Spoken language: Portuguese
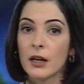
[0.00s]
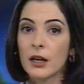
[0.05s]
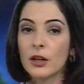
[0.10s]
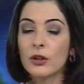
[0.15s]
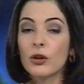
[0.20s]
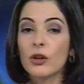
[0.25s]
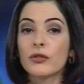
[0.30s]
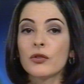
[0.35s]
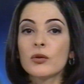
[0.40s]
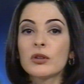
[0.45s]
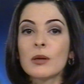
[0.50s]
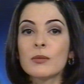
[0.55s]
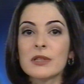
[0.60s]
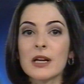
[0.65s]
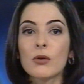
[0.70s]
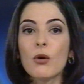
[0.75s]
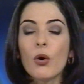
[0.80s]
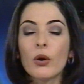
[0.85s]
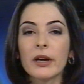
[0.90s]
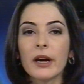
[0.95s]
E nós voltamos
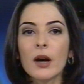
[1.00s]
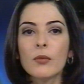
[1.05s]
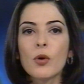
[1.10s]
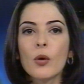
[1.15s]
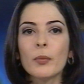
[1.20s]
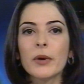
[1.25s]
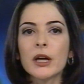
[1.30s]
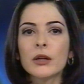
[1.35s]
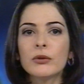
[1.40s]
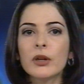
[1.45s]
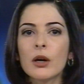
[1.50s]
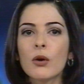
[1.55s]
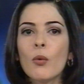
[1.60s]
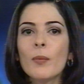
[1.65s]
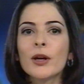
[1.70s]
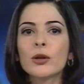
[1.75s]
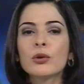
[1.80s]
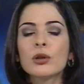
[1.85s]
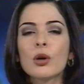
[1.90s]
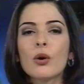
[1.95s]
a qualquer momento e a
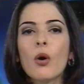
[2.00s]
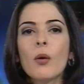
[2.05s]
cobertura